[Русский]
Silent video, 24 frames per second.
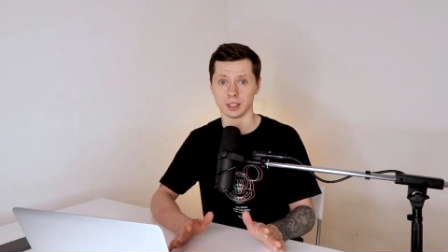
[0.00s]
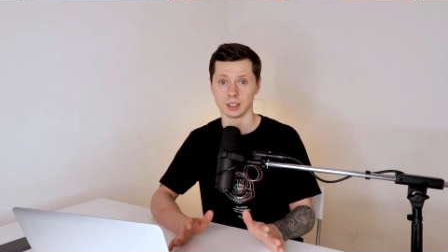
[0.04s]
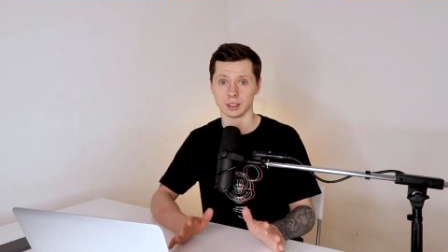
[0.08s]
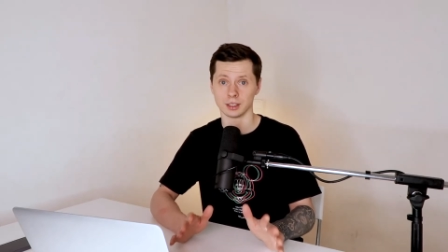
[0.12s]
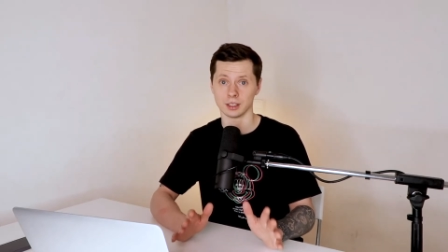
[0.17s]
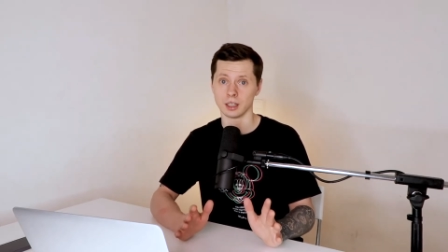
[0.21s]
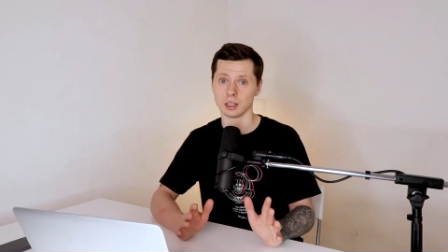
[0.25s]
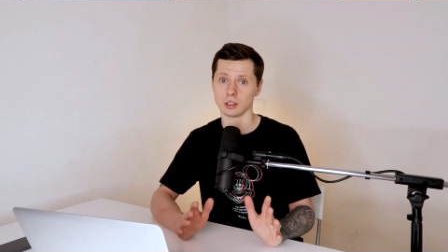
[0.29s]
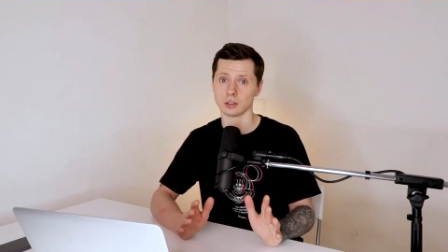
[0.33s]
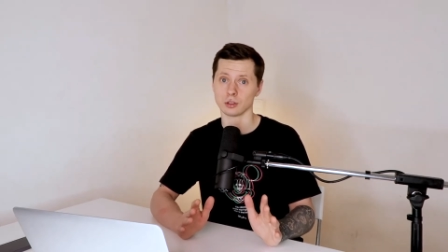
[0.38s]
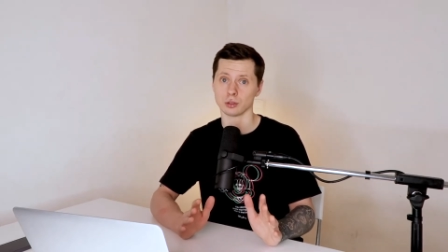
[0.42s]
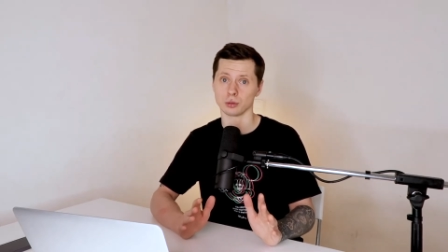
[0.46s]
а
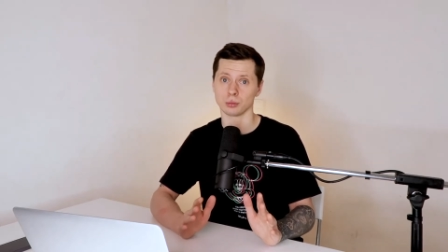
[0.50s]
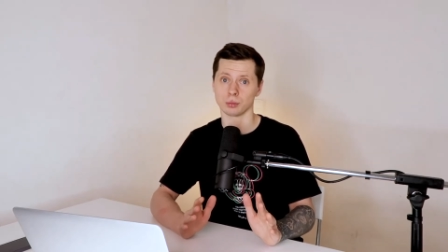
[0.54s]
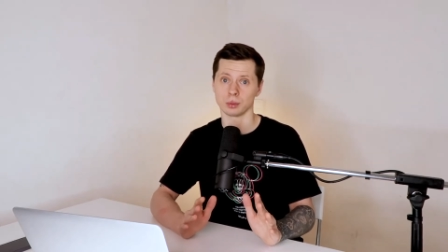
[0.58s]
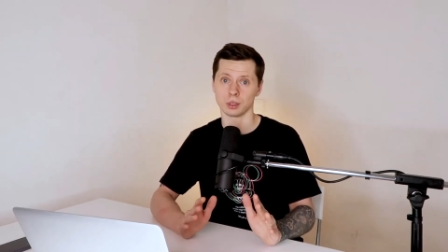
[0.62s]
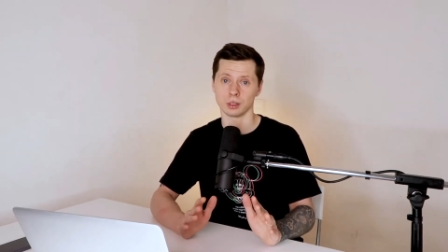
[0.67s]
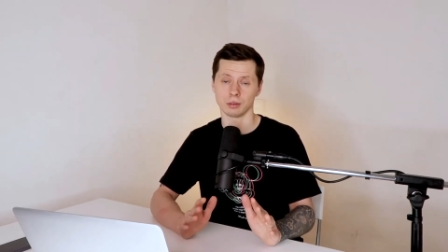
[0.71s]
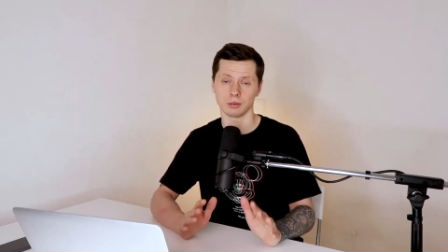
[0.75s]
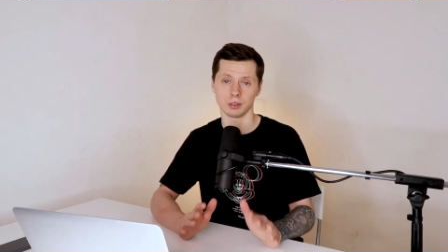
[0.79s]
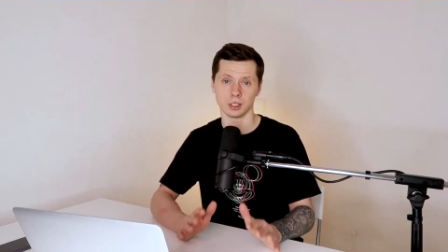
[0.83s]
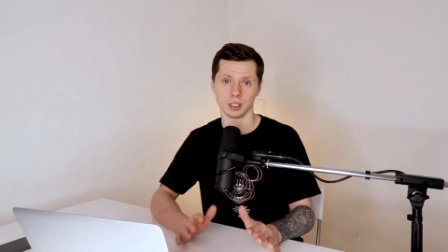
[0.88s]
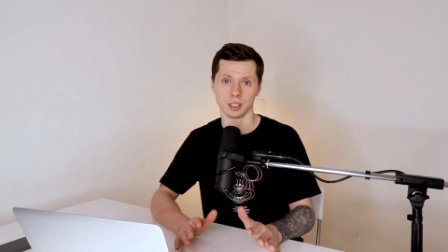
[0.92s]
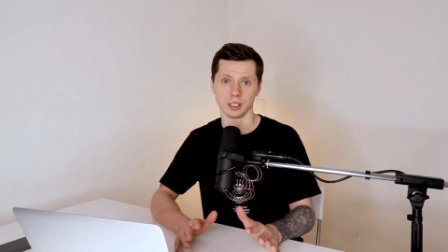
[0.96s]
также
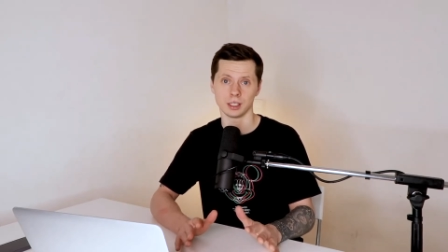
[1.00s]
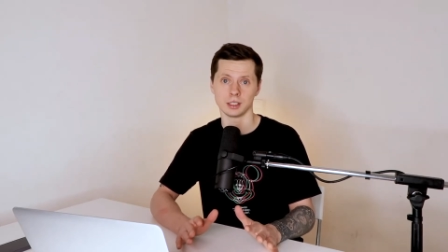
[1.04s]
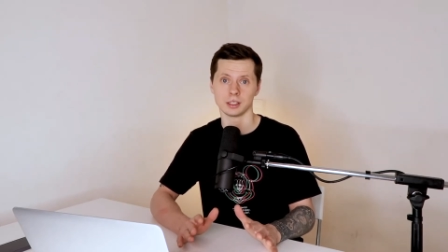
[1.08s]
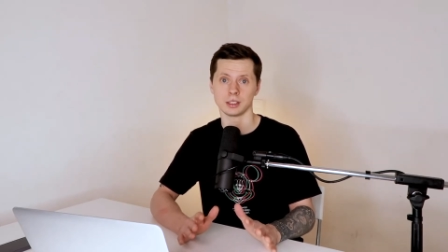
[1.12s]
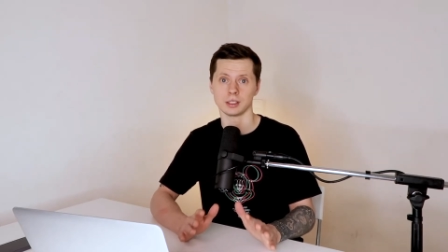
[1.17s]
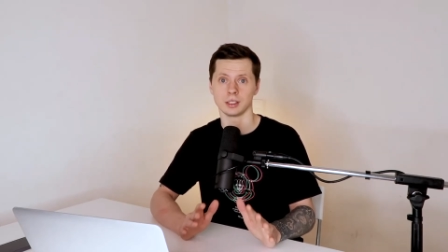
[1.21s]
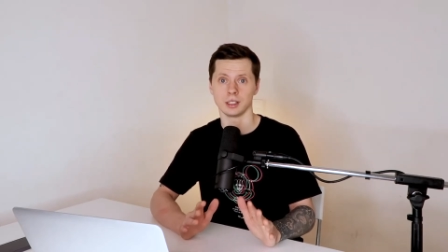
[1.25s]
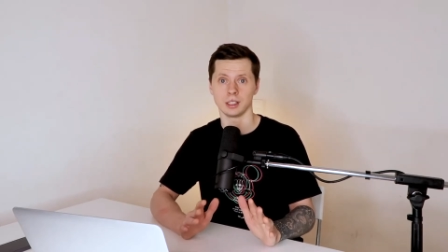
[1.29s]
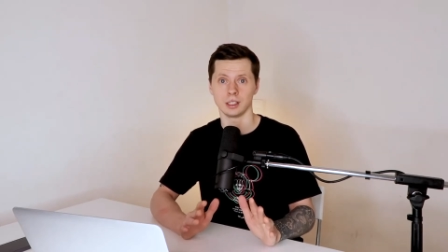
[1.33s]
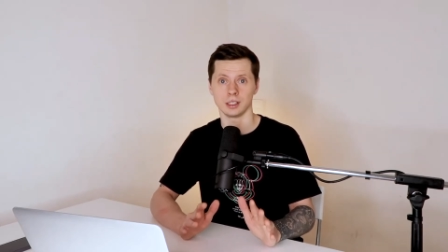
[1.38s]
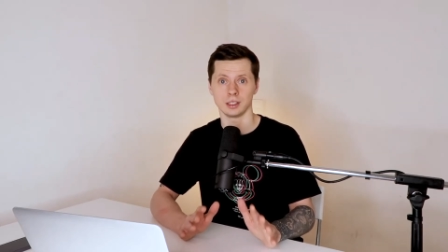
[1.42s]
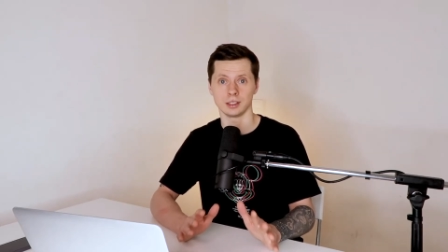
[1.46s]

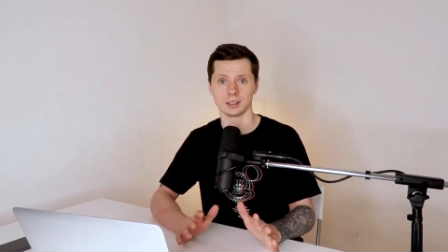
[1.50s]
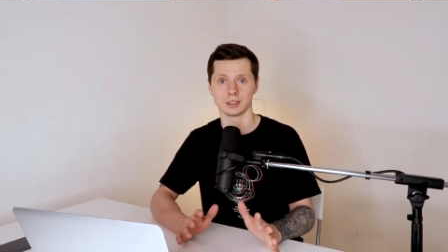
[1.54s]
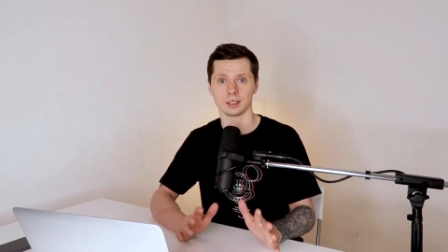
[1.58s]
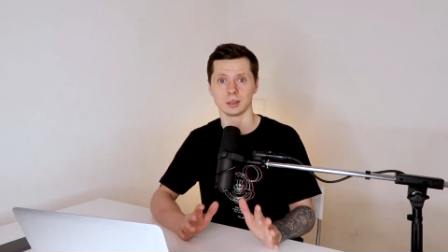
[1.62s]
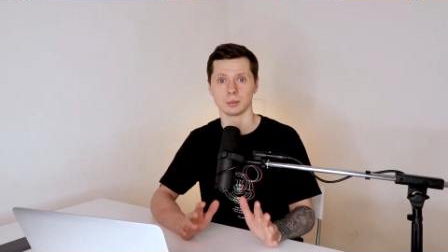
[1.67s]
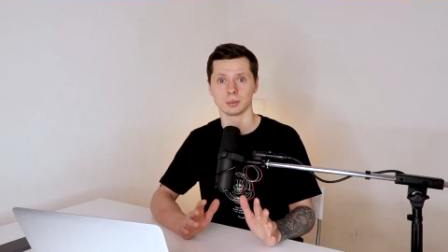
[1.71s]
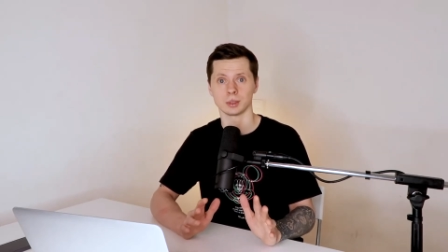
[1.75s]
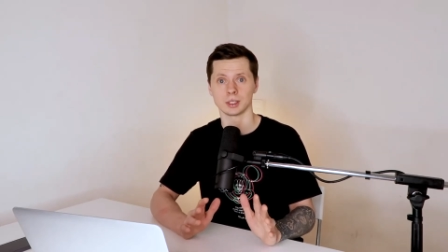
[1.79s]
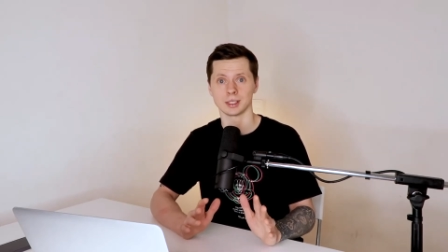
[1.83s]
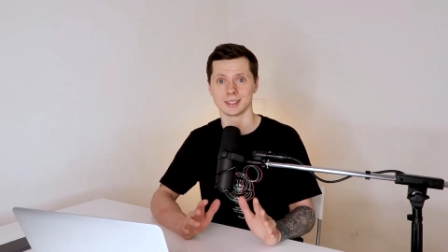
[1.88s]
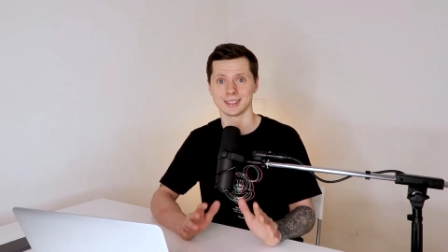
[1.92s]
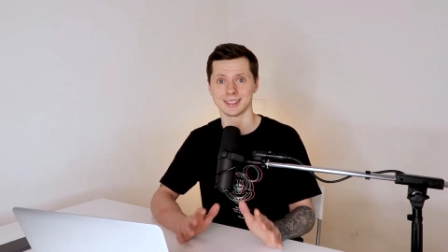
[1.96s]
управлять
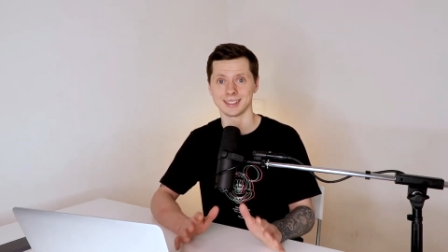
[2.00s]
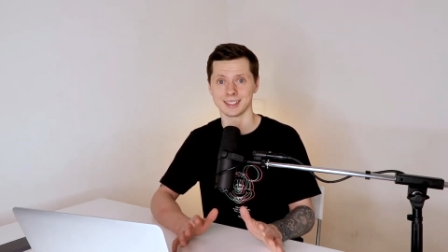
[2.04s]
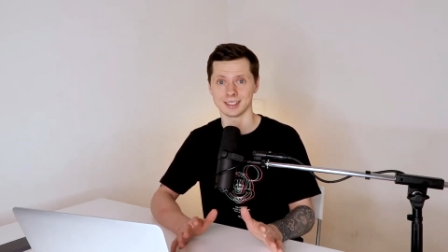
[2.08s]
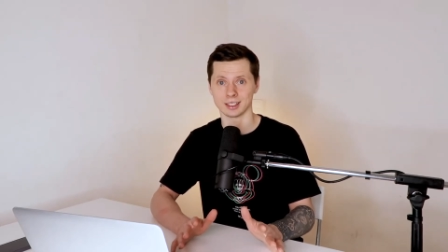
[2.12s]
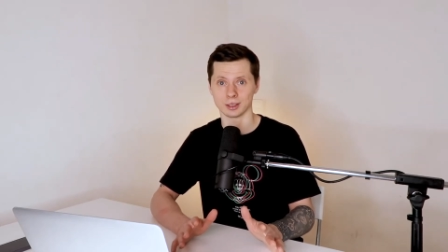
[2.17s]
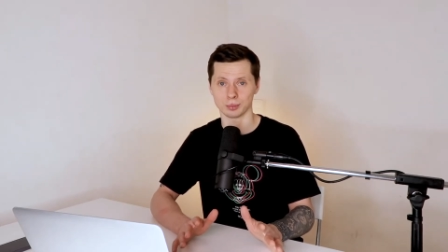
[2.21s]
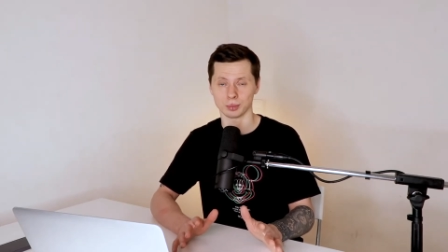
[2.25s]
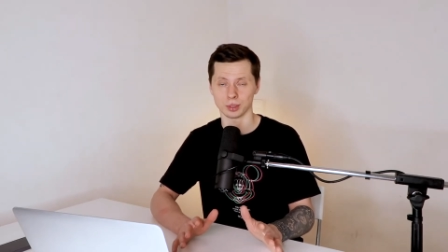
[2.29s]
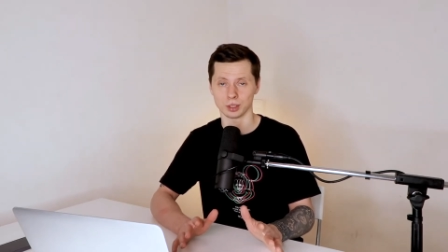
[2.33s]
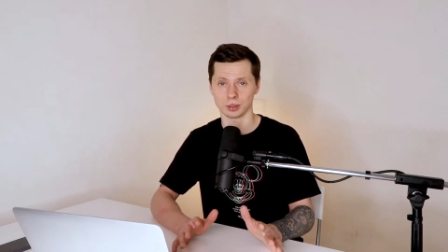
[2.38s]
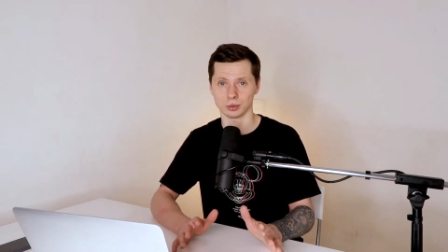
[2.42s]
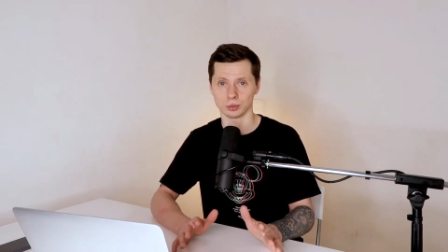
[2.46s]
релизным
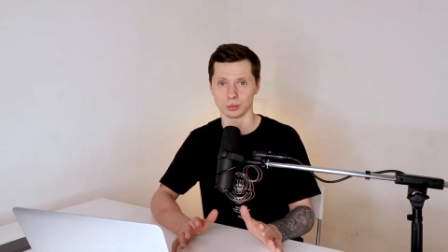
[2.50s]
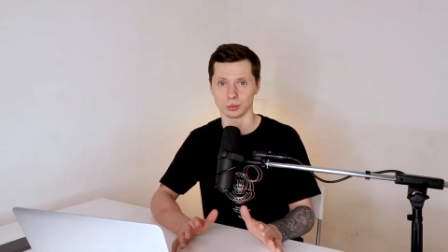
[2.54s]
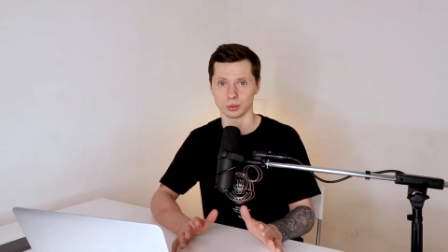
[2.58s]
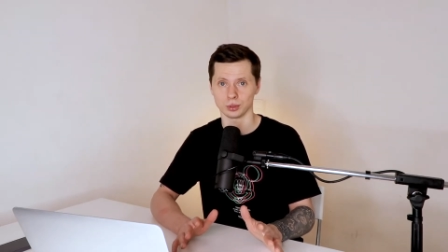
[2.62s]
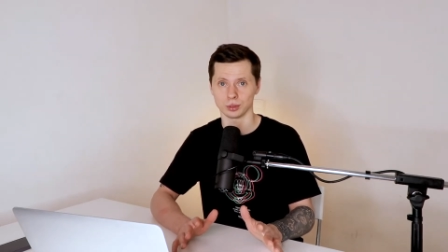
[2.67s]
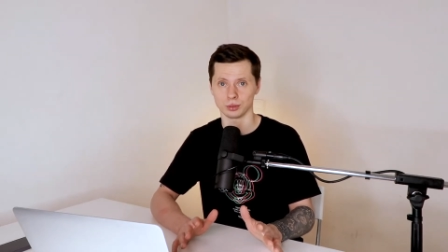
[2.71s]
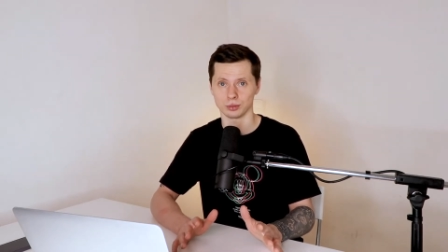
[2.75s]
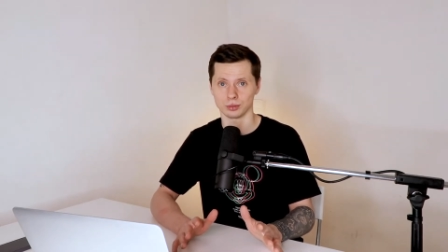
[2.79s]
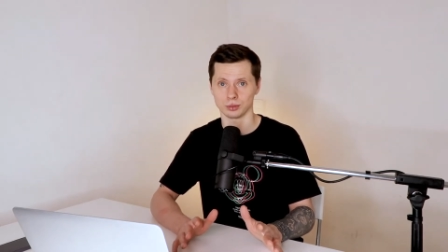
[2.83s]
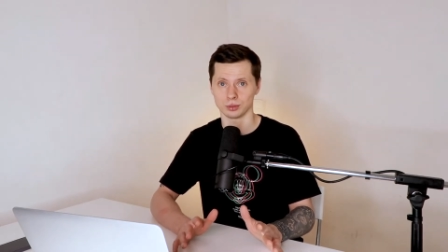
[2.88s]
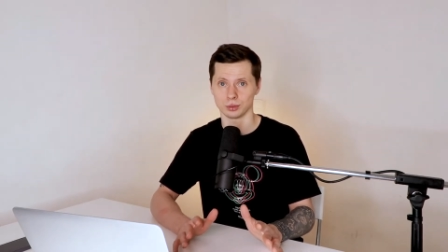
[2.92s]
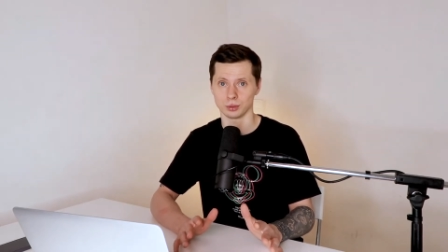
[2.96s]
циклом
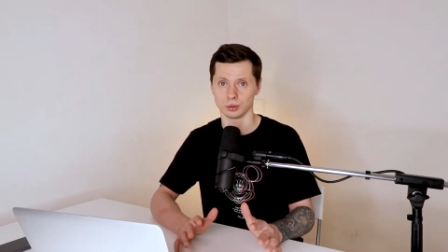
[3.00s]
продуктов.